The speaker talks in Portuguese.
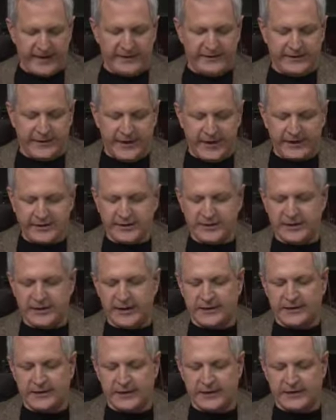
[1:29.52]
Desde
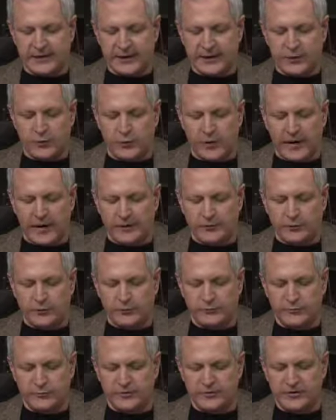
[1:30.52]
74,
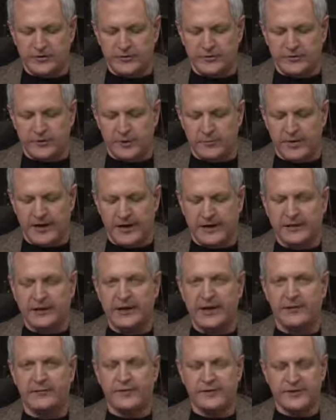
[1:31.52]
um time não
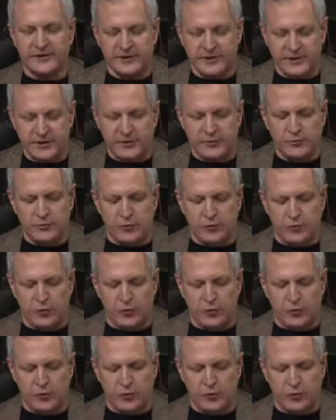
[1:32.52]
marcava cinco